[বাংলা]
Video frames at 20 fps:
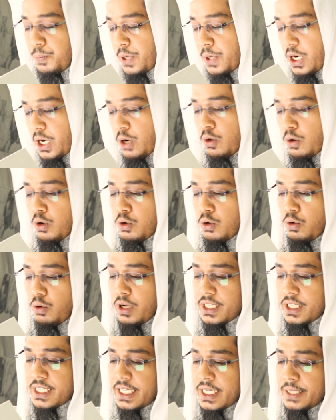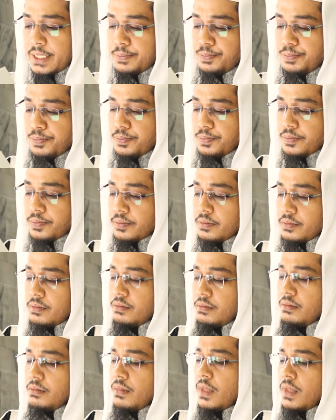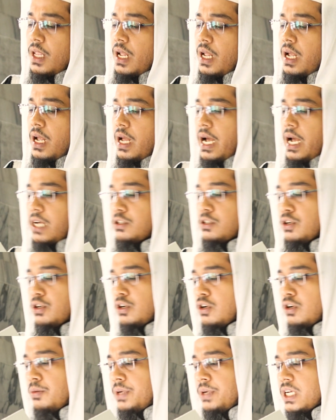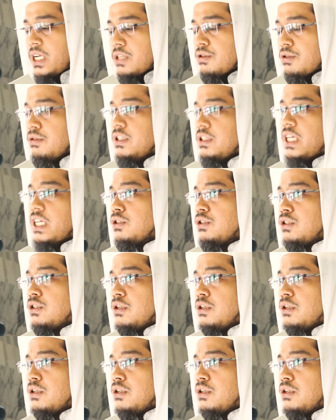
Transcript: প্রেরণ করেছেন একজন নবিরাসুল তার